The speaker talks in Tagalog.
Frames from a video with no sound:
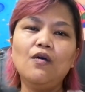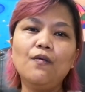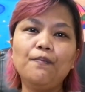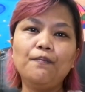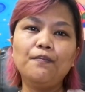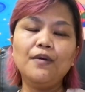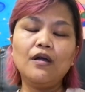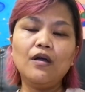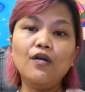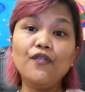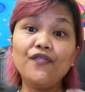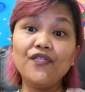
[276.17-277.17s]
of,
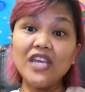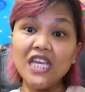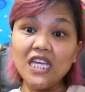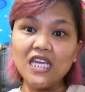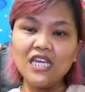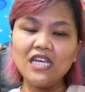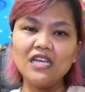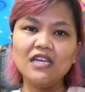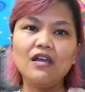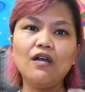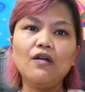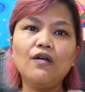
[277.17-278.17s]
of E.
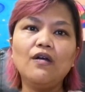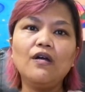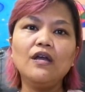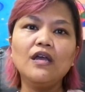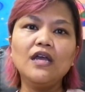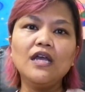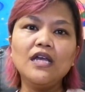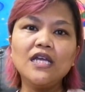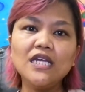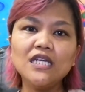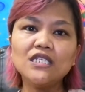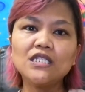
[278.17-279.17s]

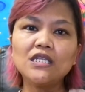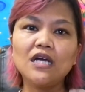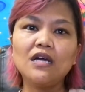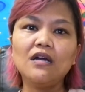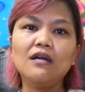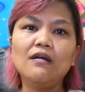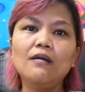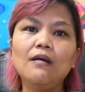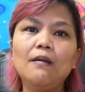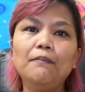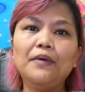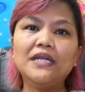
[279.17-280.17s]
He is uh,
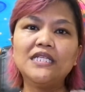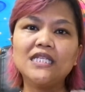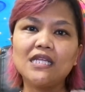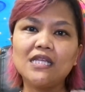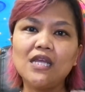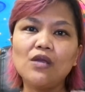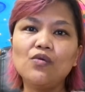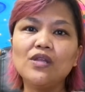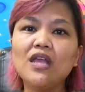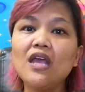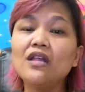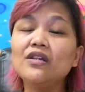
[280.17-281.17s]
pulsating
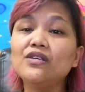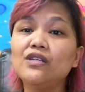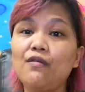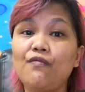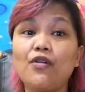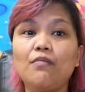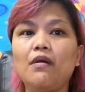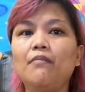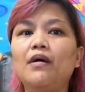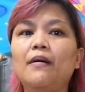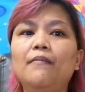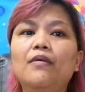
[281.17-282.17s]
with energy from
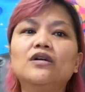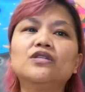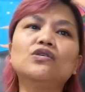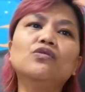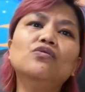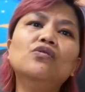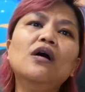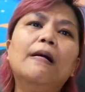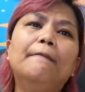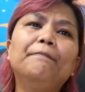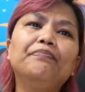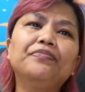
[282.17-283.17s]
above. So,
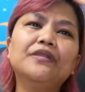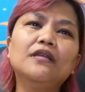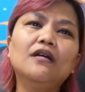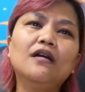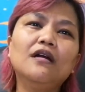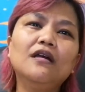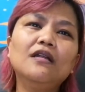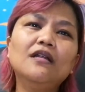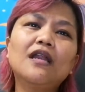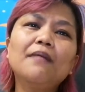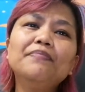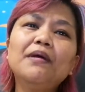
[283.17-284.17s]

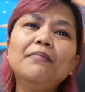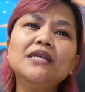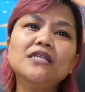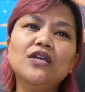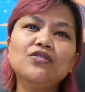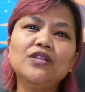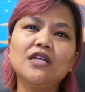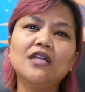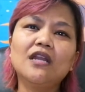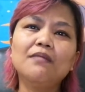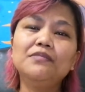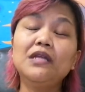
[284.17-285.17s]
naramdaman niya yun eh,
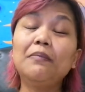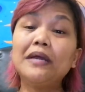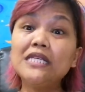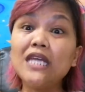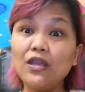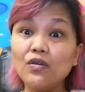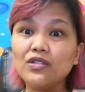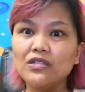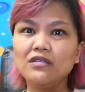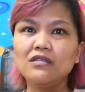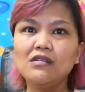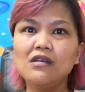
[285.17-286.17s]
naramdaman niya
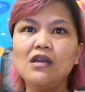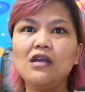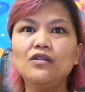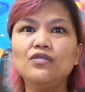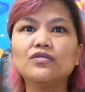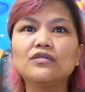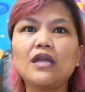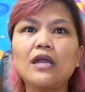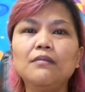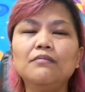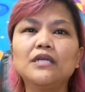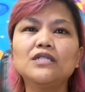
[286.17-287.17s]
yun nung
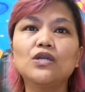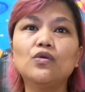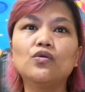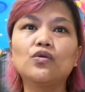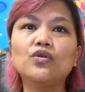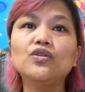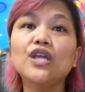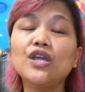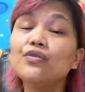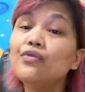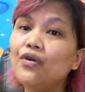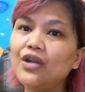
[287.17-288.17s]
time na siguro, yun na
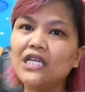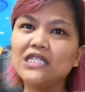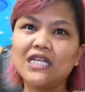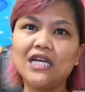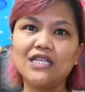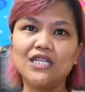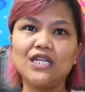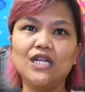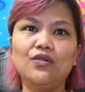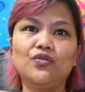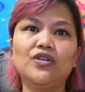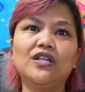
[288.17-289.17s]
yung calling sa kanya
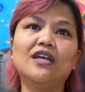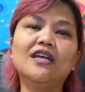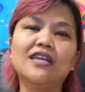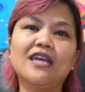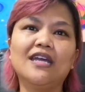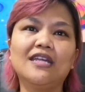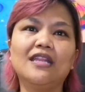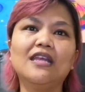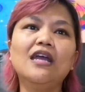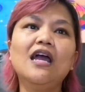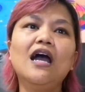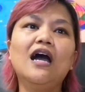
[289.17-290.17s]
ni Lord. Ayan.
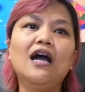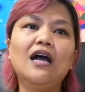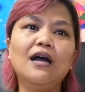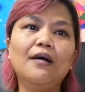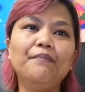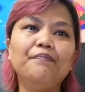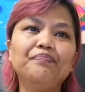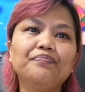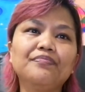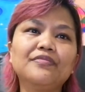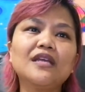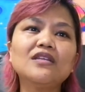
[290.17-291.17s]

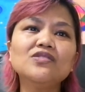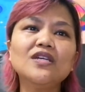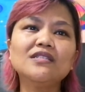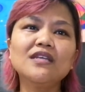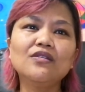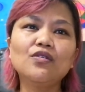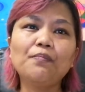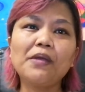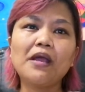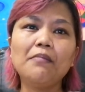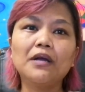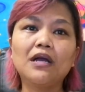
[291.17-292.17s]
Um, Tatsuya Sendo
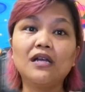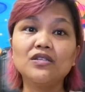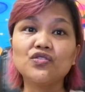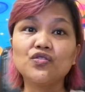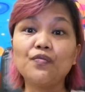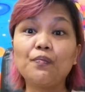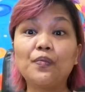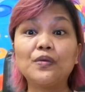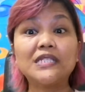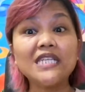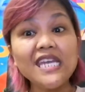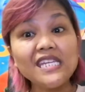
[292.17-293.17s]
become a gangster
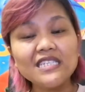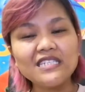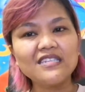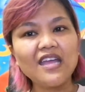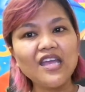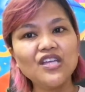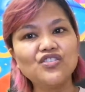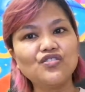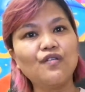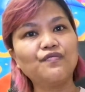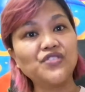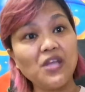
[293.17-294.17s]
since the
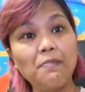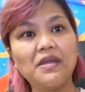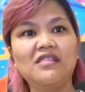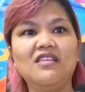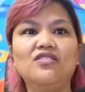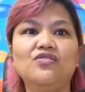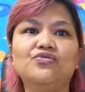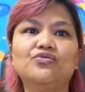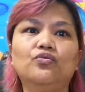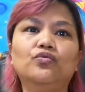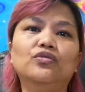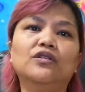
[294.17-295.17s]
age of 17
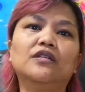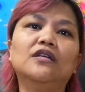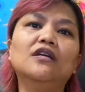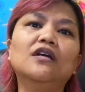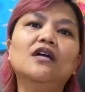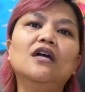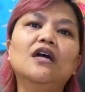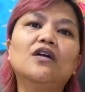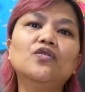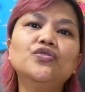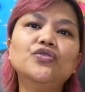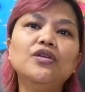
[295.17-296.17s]
years old.
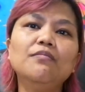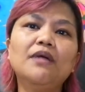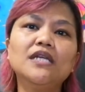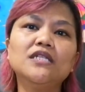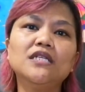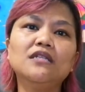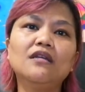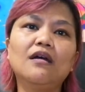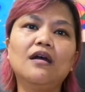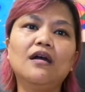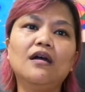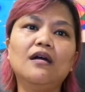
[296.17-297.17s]
Could you imagine
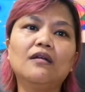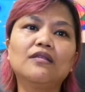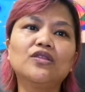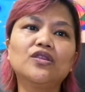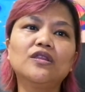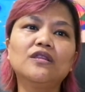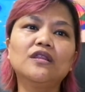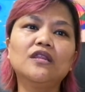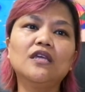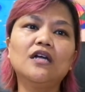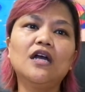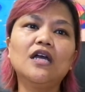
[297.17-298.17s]
na
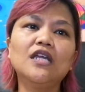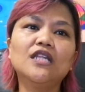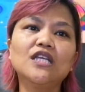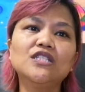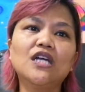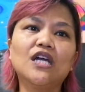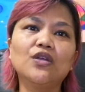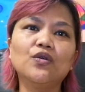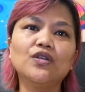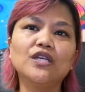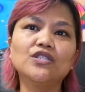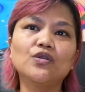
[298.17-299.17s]
ang edad niya
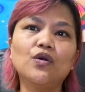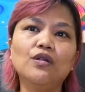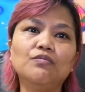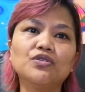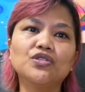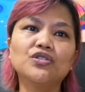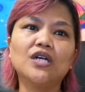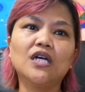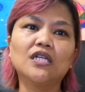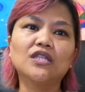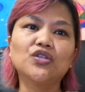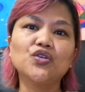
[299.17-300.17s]
ngayon is almost
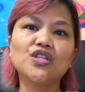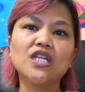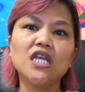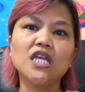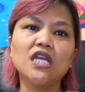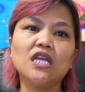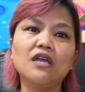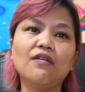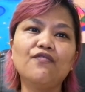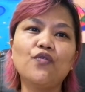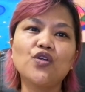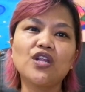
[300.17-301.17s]
uh,
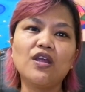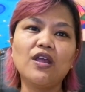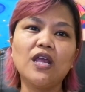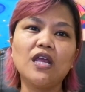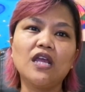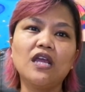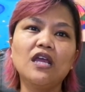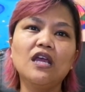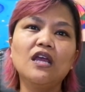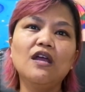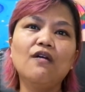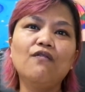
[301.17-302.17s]
30,
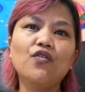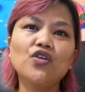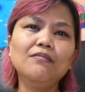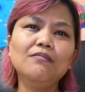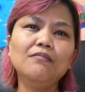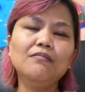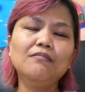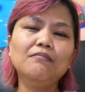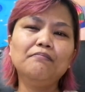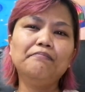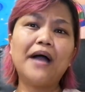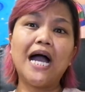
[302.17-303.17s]
40,
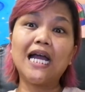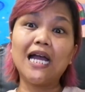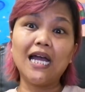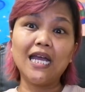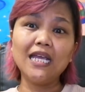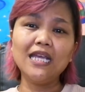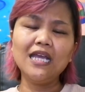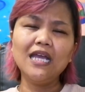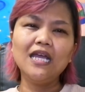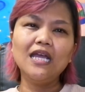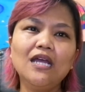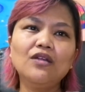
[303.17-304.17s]
14 bagay
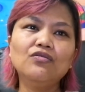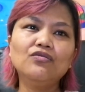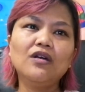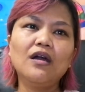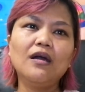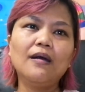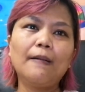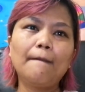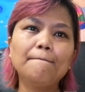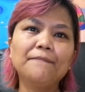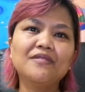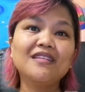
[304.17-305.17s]
nung
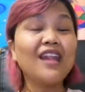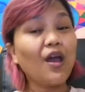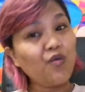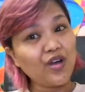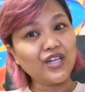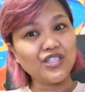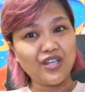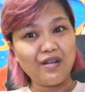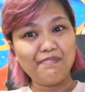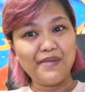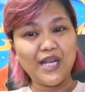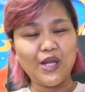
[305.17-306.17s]
uh, tinawag na
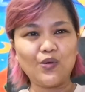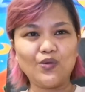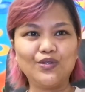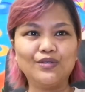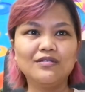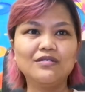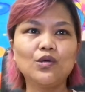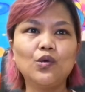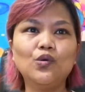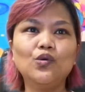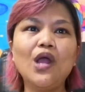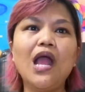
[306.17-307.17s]
siya ng Panginoon.
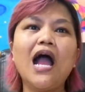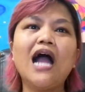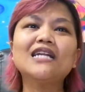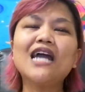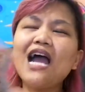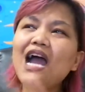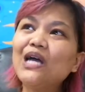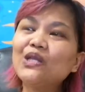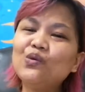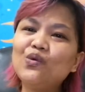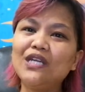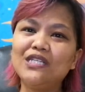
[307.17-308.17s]
So, ang
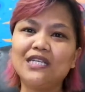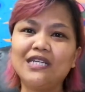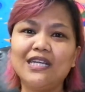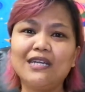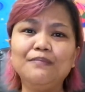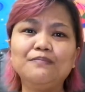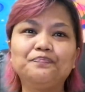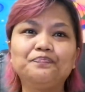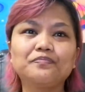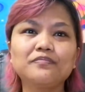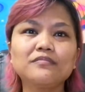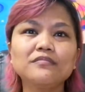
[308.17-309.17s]
nakakatuwa dyan eh,
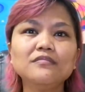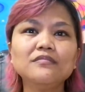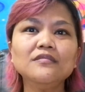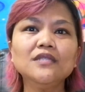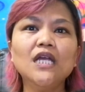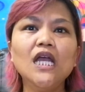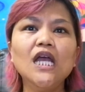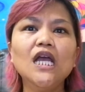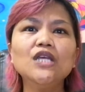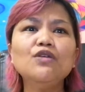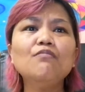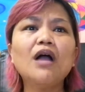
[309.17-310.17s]

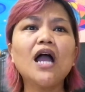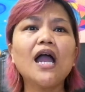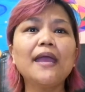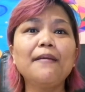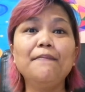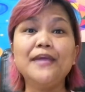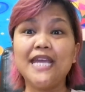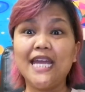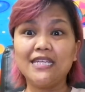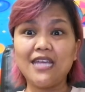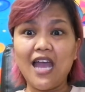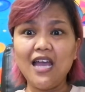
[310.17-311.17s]
yung mga
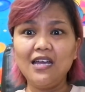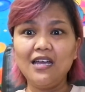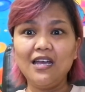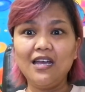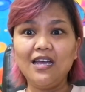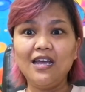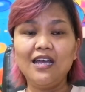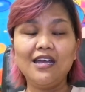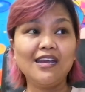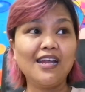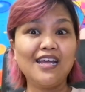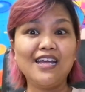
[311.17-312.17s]
kaibigan niya,
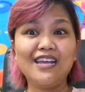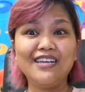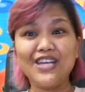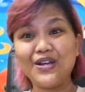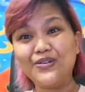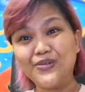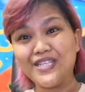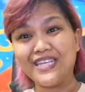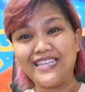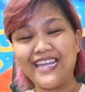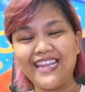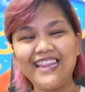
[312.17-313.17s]
na
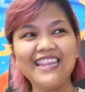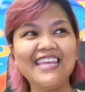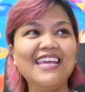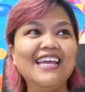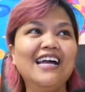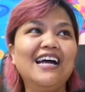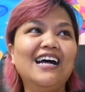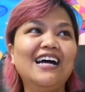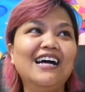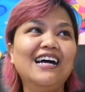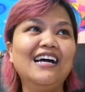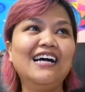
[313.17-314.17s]
Yakuza din,
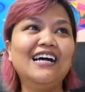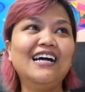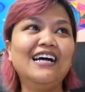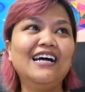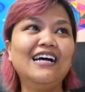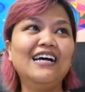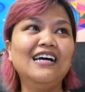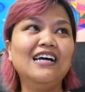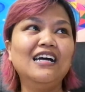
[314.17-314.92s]
ah, uh,